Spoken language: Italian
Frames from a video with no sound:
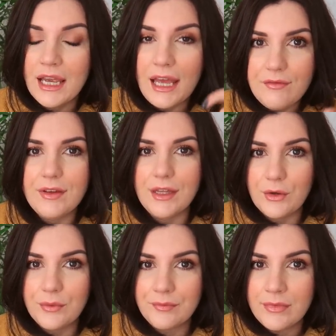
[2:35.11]
È
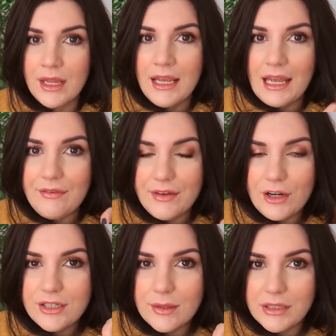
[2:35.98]
vero, è
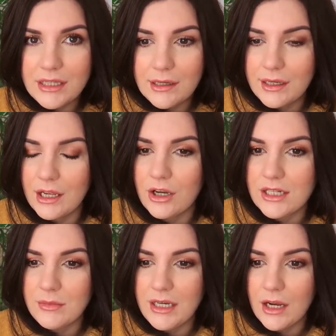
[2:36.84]
vero e sapete da che
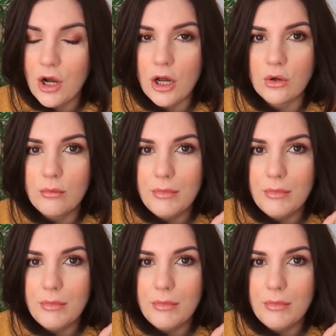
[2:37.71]
cosa me ne accorgo?